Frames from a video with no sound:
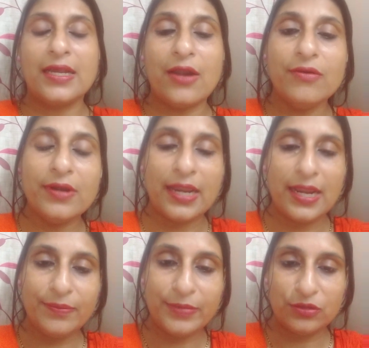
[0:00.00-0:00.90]
কারণ
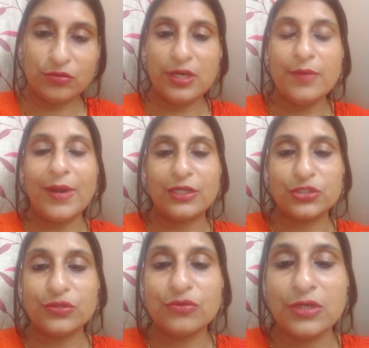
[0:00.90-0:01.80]
এই পিতলের
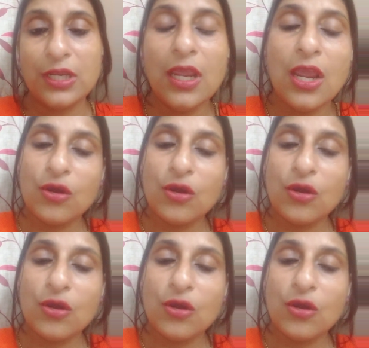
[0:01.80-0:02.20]
বাসনগুলি